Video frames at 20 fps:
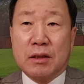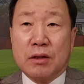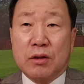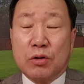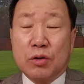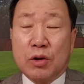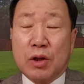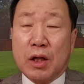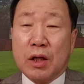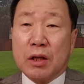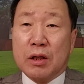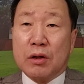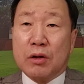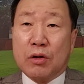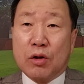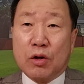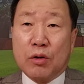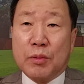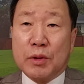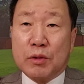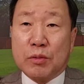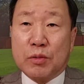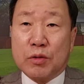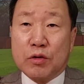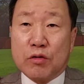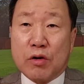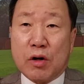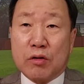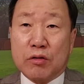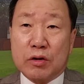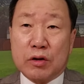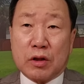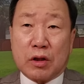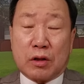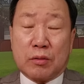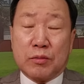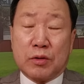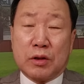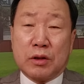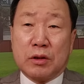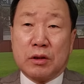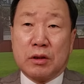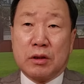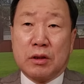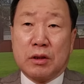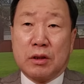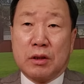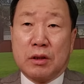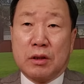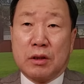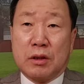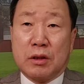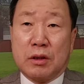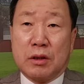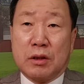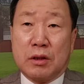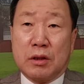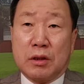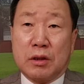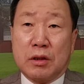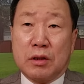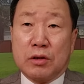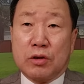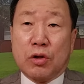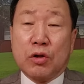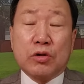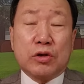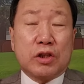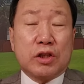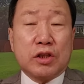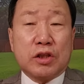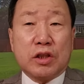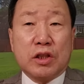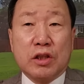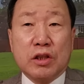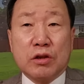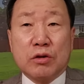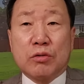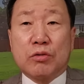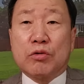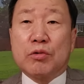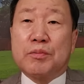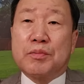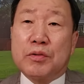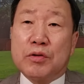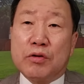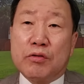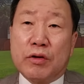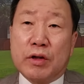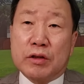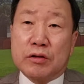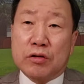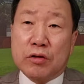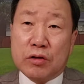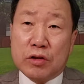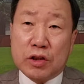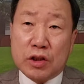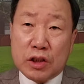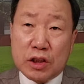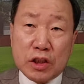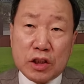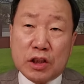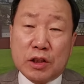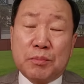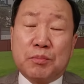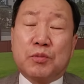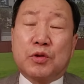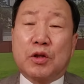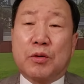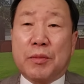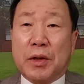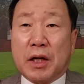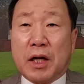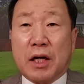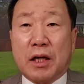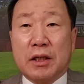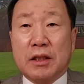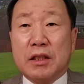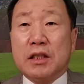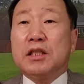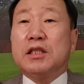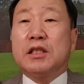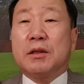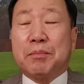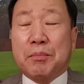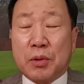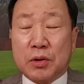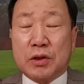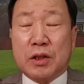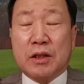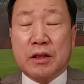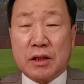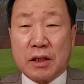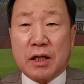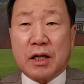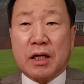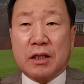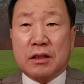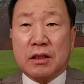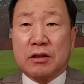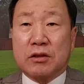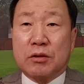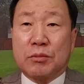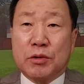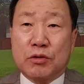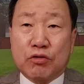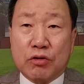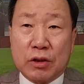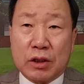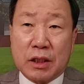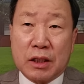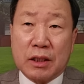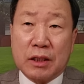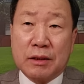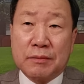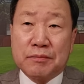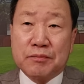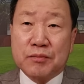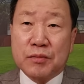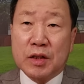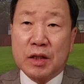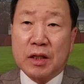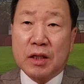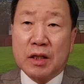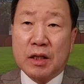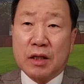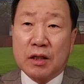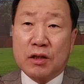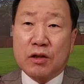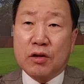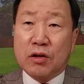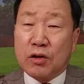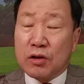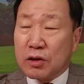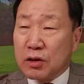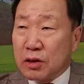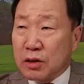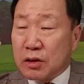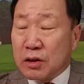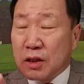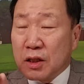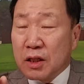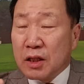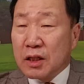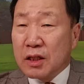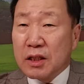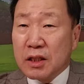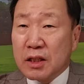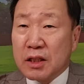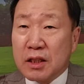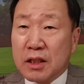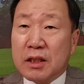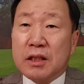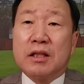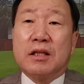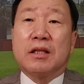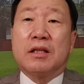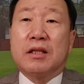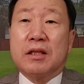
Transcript: 근데 그럼에도 불구하고 이 사람들은 정치 신인으로 분류해서 20점에 20%의 가산점을 주었다. 그거는 이